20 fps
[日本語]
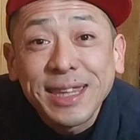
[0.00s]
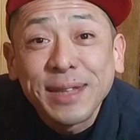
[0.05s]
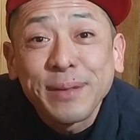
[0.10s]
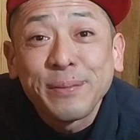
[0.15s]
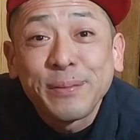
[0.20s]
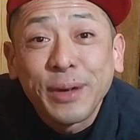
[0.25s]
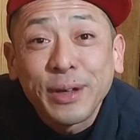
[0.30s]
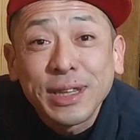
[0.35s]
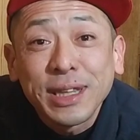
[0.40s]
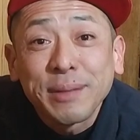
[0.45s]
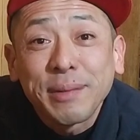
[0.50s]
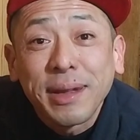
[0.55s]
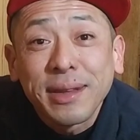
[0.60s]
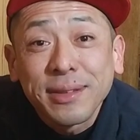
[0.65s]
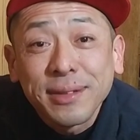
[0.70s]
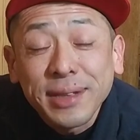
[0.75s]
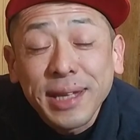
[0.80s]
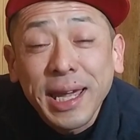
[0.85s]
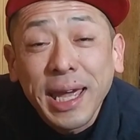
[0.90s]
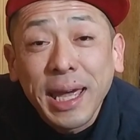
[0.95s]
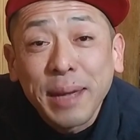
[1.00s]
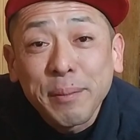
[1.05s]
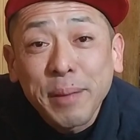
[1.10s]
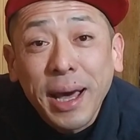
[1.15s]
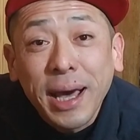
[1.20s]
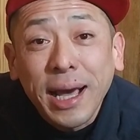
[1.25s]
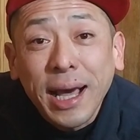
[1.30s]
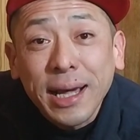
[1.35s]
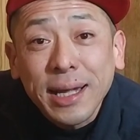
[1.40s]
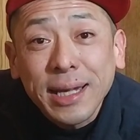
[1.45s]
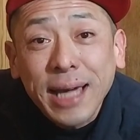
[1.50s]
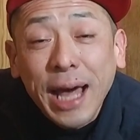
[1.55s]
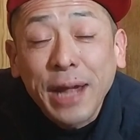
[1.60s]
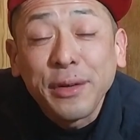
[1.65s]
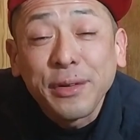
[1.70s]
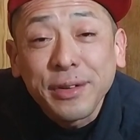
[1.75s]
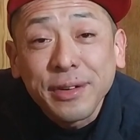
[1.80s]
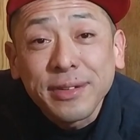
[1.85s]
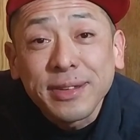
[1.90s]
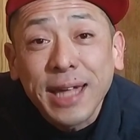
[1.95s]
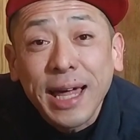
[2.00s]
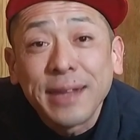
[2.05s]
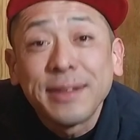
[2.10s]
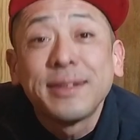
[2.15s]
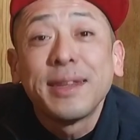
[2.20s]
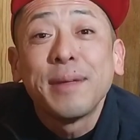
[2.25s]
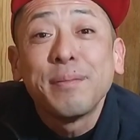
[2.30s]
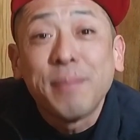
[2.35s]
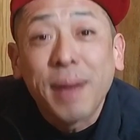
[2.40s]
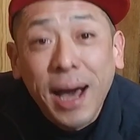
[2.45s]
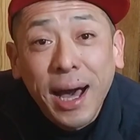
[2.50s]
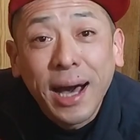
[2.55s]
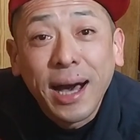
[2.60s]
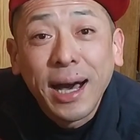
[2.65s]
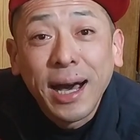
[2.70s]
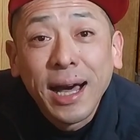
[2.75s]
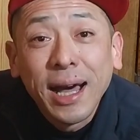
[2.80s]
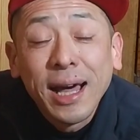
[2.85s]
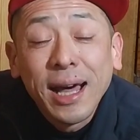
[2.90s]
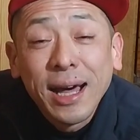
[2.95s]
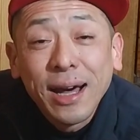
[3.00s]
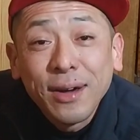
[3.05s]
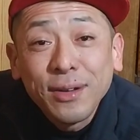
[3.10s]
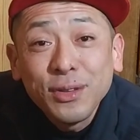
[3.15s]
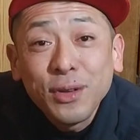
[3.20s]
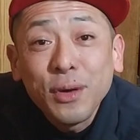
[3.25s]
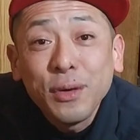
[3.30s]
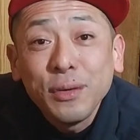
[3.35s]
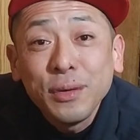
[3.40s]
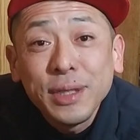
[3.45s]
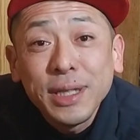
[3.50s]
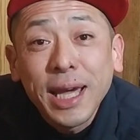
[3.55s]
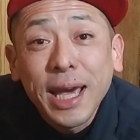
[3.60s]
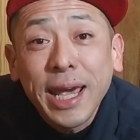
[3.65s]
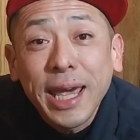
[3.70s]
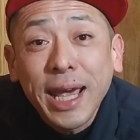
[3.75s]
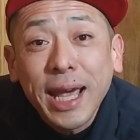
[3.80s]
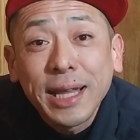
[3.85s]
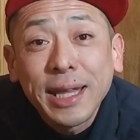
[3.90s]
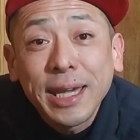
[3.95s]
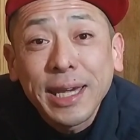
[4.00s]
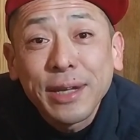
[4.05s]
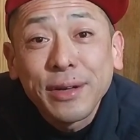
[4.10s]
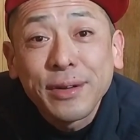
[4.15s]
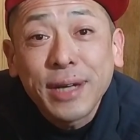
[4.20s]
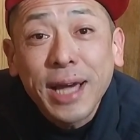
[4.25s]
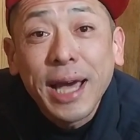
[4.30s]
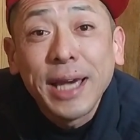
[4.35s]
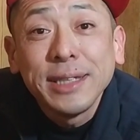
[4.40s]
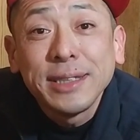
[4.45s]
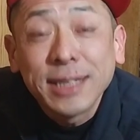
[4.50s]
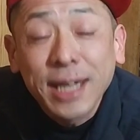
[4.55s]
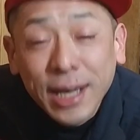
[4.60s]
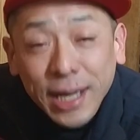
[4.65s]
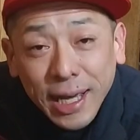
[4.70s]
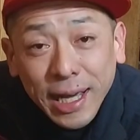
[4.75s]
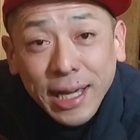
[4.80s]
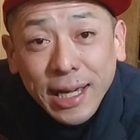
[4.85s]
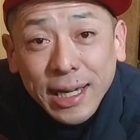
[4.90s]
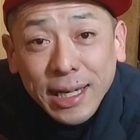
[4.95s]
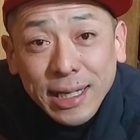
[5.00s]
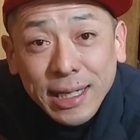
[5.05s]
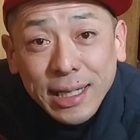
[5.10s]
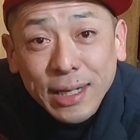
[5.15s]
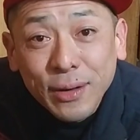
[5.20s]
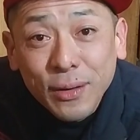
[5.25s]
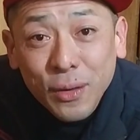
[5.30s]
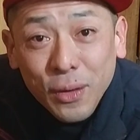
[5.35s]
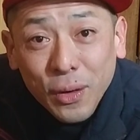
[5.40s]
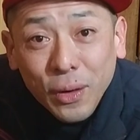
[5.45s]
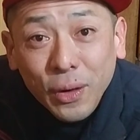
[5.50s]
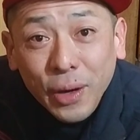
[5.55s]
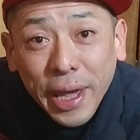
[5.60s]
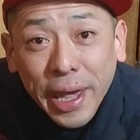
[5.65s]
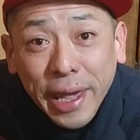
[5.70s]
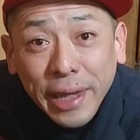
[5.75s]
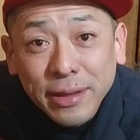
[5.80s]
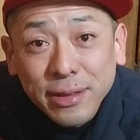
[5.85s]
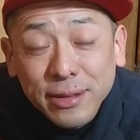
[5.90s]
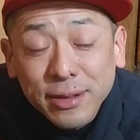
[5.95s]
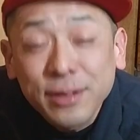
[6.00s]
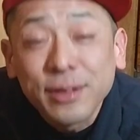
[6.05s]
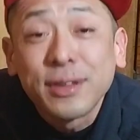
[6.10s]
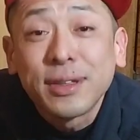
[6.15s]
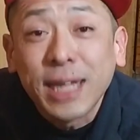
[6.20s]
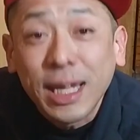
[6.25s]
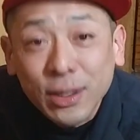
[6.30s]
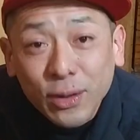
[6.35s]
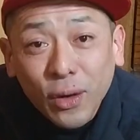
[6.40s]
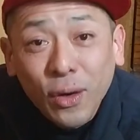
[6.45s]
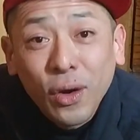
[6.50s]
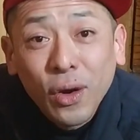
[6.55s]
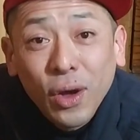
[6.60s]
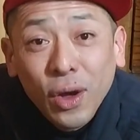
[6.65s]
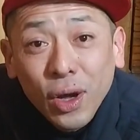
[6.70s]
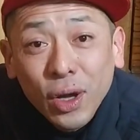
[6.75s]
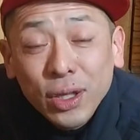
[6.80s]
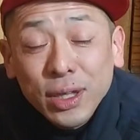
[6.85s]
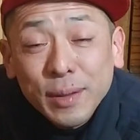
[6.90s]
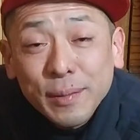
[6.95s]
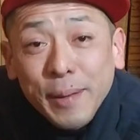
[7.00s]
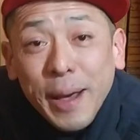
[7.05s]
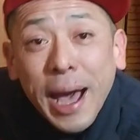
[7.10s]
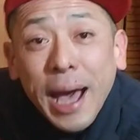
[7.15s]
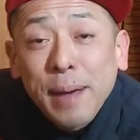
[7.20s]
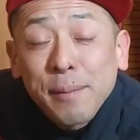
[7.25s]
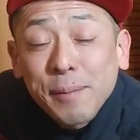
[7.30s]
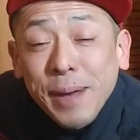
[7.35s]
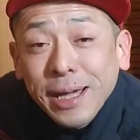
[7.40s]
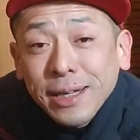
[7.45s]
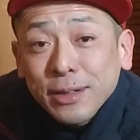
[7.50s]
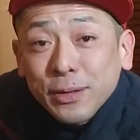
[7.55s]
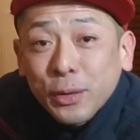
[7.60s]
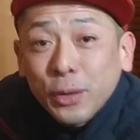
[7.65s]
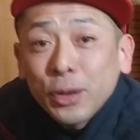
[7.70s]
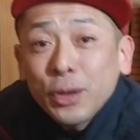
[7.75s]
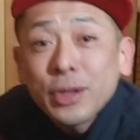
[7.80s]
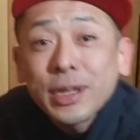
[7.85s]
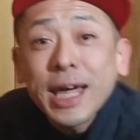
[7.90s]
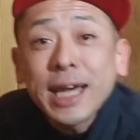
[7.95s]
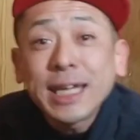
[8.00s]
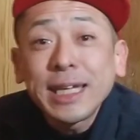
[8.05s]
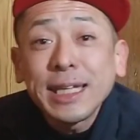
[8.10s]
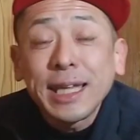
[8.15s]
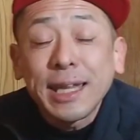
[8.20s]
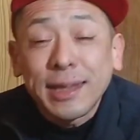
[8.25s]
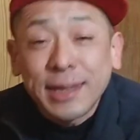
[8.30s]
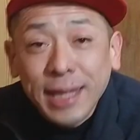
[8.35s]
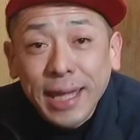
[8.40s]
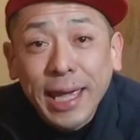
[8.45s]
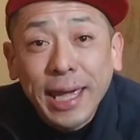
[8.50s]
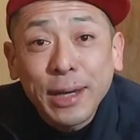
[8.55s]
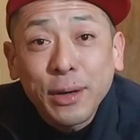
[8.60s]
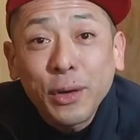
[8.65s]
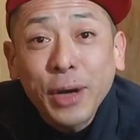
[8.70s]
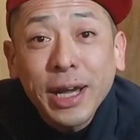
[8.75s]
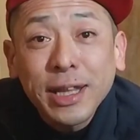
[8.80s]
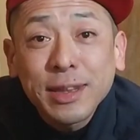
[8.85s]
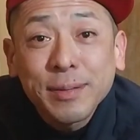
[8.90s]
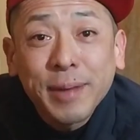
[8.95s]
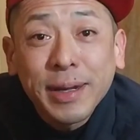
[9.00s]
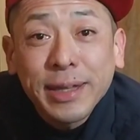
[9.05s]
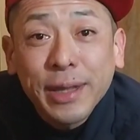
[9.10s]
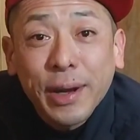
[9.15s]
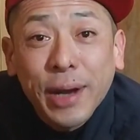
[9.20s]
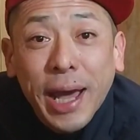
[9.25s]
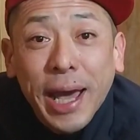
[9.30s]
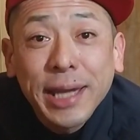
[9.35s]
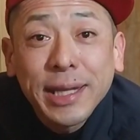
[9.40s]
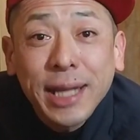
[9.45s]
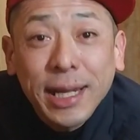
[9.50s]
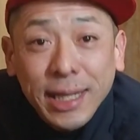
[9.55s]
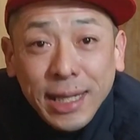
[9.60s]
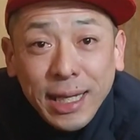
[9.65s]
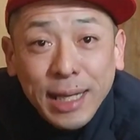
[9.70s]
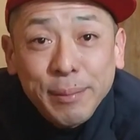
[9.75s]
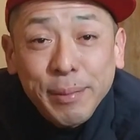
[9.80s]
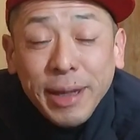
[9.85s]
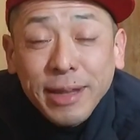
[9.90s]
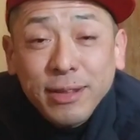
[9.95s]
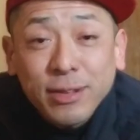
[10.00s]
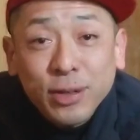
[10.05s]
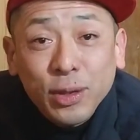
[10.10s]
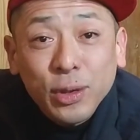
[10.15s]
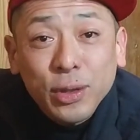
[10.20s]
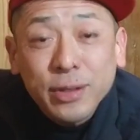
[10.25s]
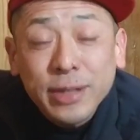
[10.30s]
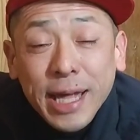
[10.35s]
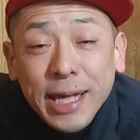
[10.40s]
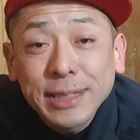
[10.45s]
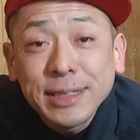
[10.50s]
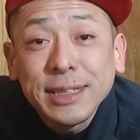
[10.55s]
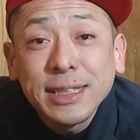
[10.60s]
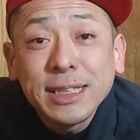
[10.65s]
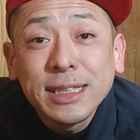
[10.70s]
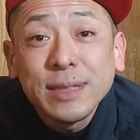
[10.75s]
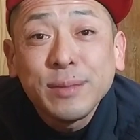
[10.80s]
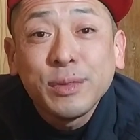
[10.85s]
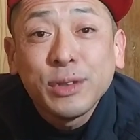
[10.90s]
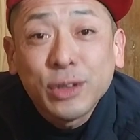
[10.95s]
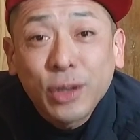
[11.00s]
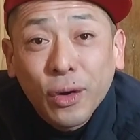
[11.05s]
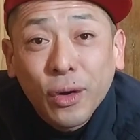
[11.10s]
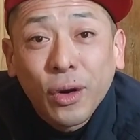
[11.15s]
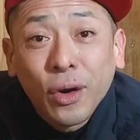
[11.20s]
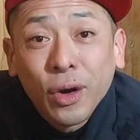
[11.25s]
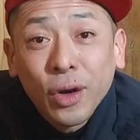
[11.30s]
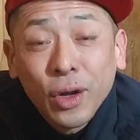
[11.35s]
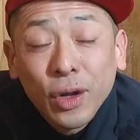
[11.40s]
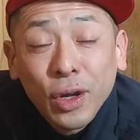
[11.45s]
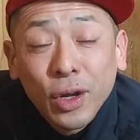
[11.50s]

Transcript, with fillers: チーム持ってますので、まあ、軽く3000万の売り上げができる会社を、え作ったと。で、まあ、まこの先ですね、5月までの間に、まずその3チームを、